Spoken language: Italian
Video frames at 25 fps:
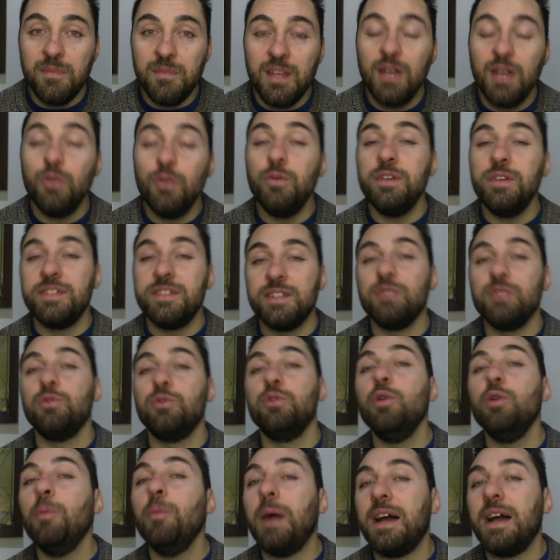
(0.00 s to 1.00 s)
Queste due
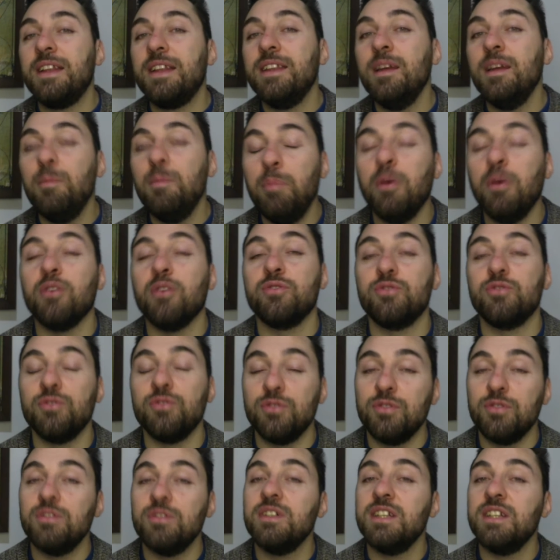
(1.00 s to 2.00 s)
domande
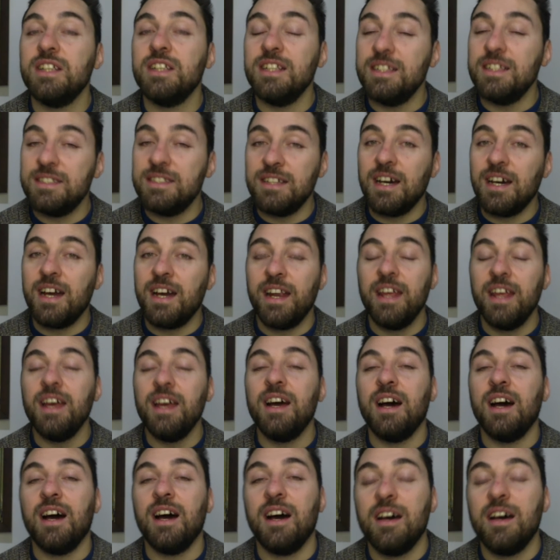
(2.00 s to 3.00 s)
possono iniziare
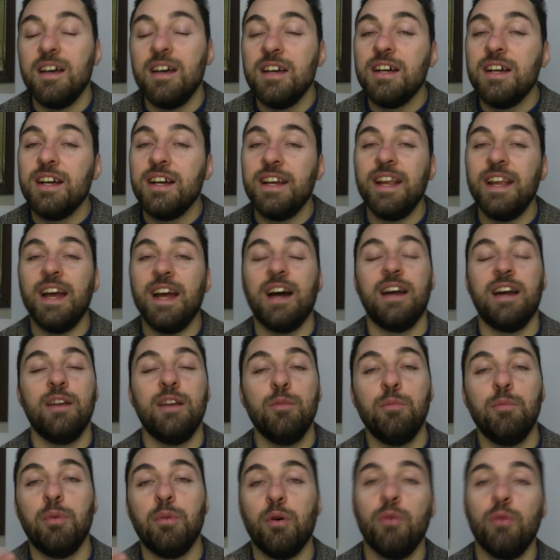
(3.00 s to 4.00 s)
a creare un
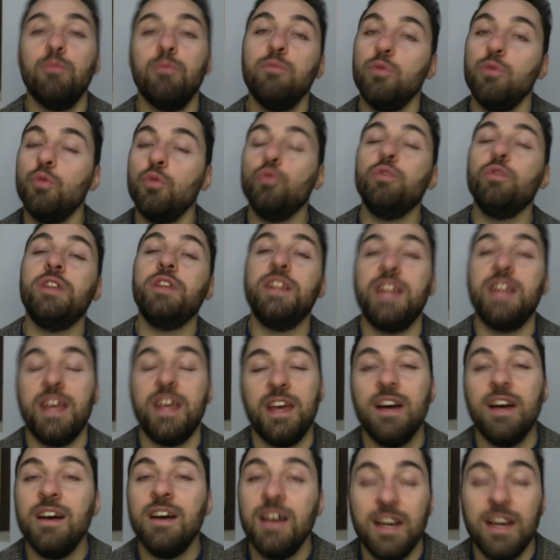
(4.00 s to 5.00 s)
po'
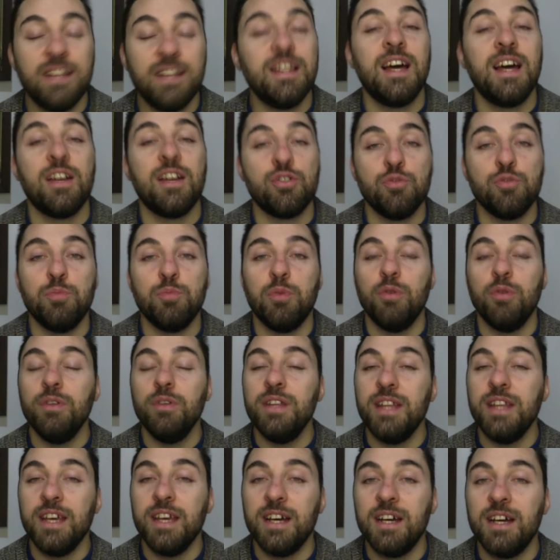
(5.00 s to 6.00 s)
un'idea, a darci un po'
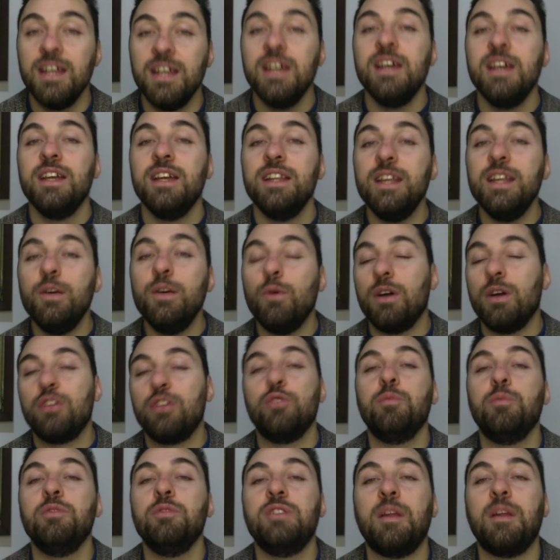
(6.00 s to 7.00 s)
l'idea di quanto
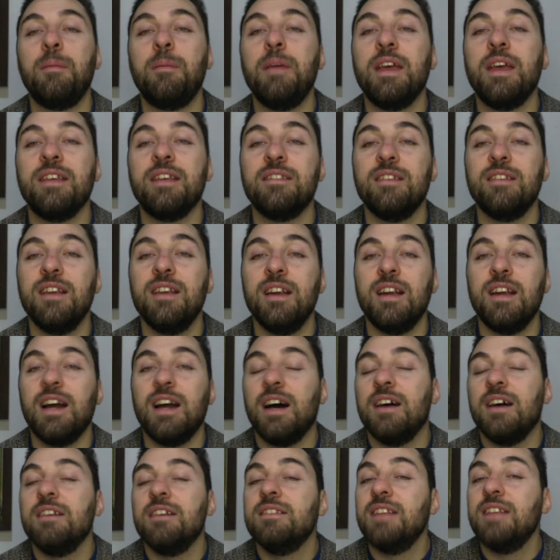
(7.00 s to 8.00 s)
potrebbe essere la
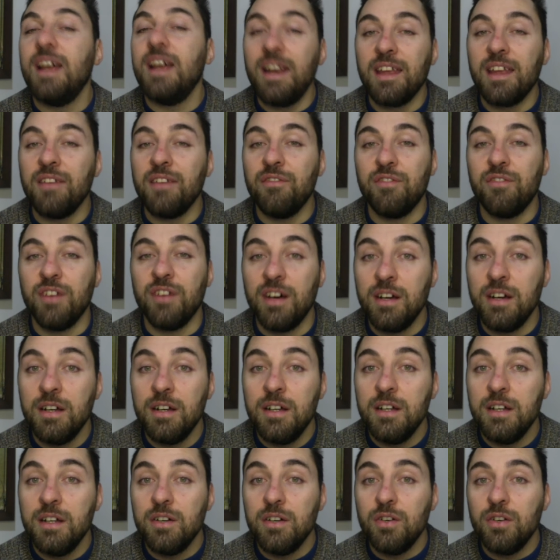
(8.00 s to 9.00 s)
tariffa
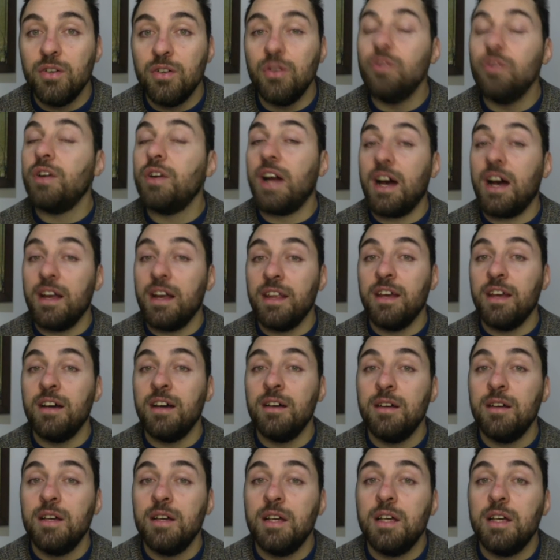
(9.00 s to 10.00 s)
oraria
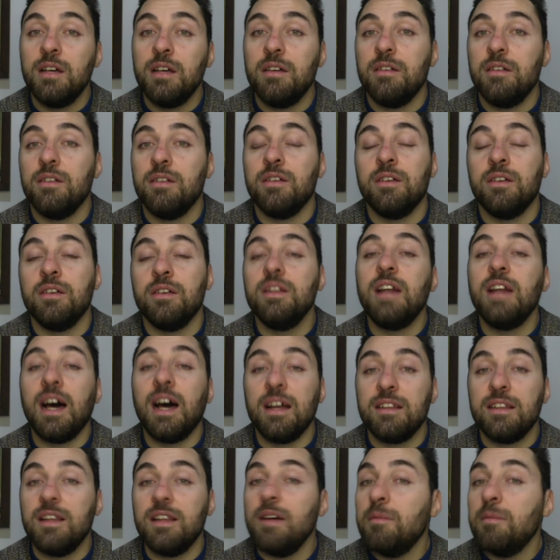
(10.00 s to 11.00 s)
eh,
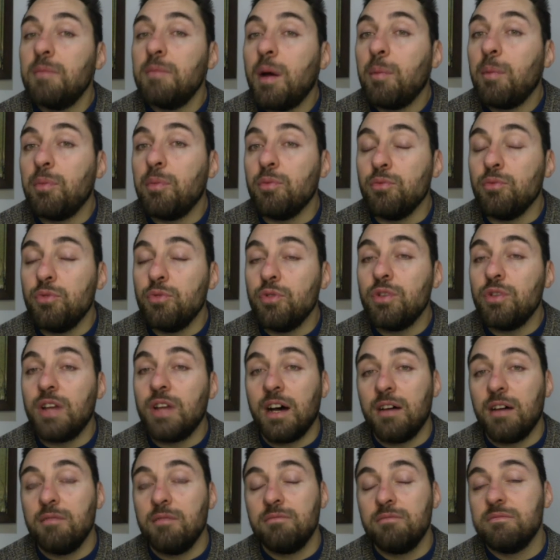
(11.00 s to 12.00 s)
data appunto
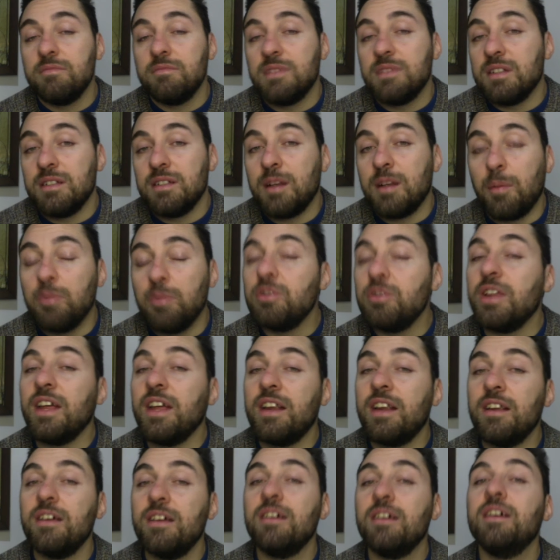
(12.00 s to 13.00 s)
da, da,
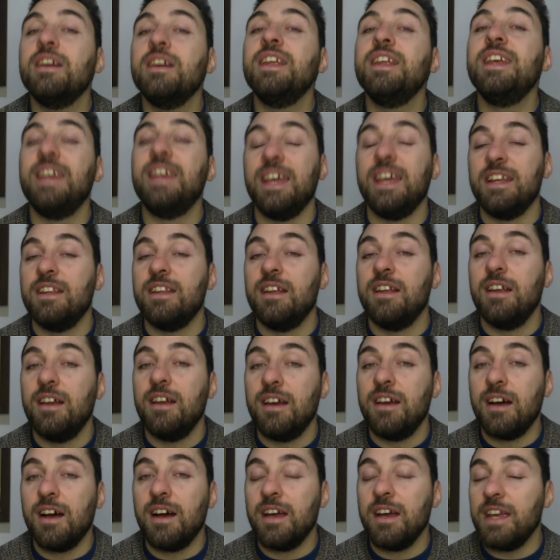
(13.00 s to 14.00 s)
poter richiedere
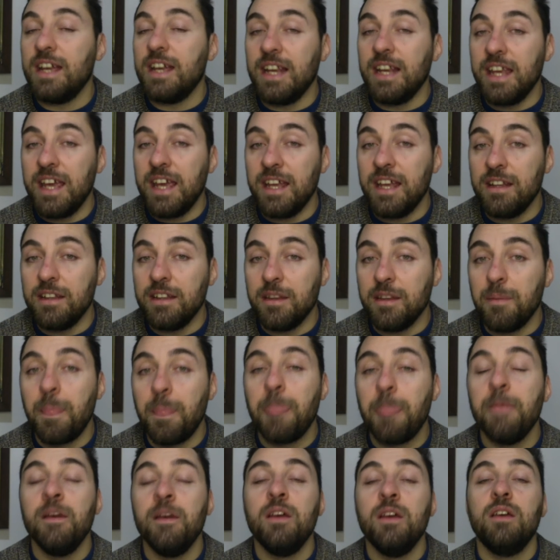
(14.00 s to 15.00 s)
ai clienti,
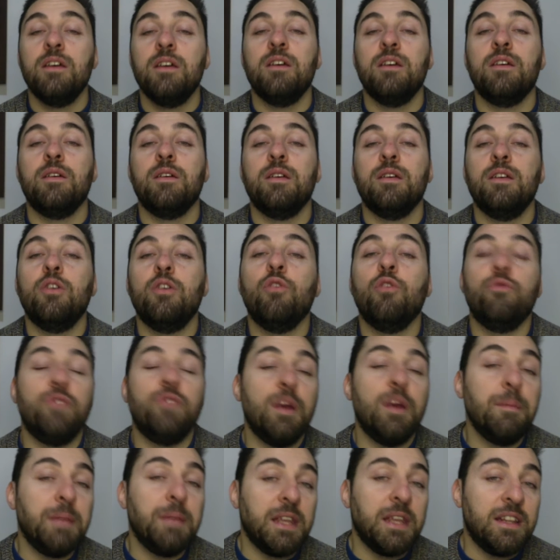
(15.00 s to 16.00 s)
eh,
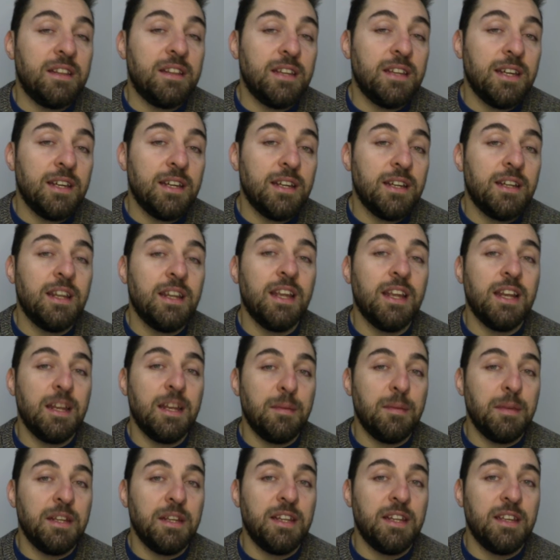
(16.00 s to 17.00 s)
ovviamente nei
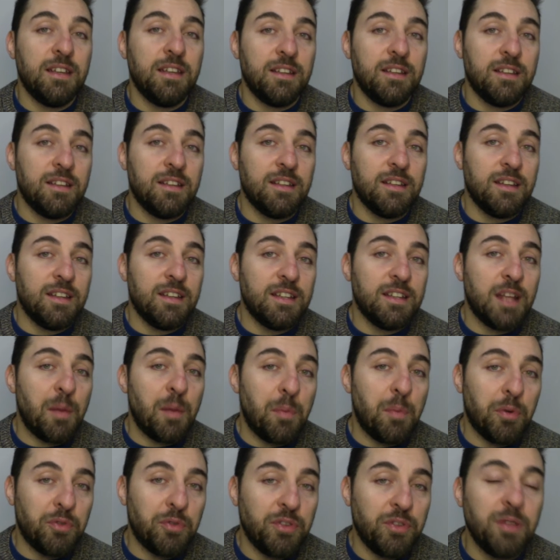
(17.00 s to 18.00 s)
limiti eh, del
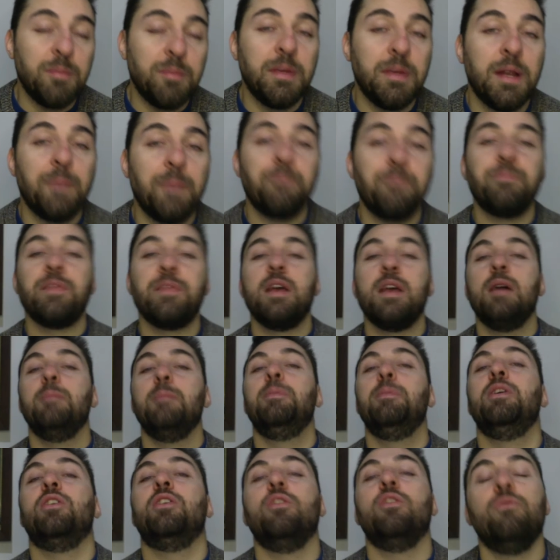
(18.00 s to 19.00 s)
possibile.
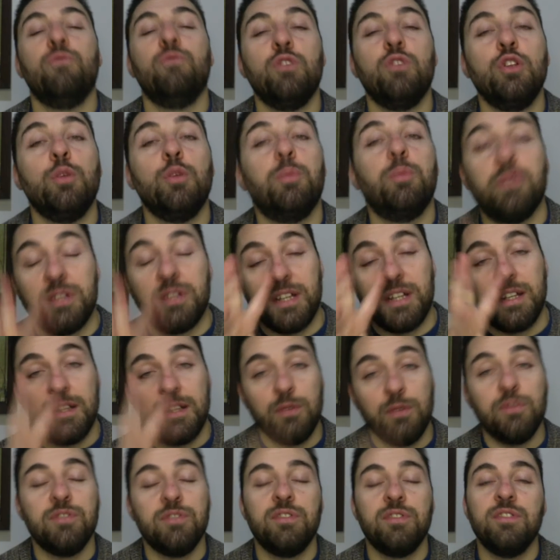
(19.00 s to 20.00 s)
Però voglio portarti
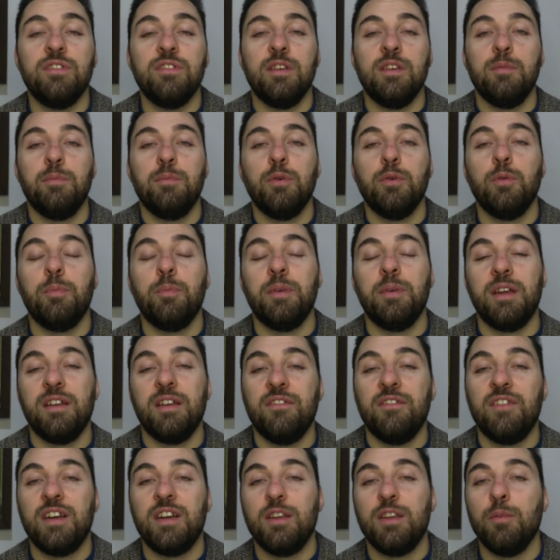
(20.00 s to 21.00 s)
questo esempio per
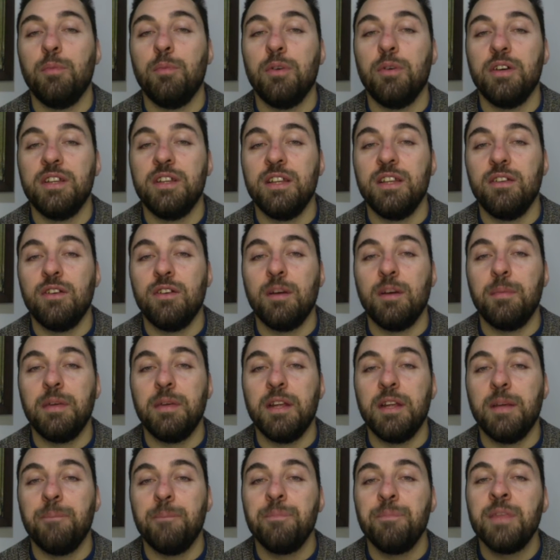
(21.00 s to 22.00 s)
farti un pochettino capire.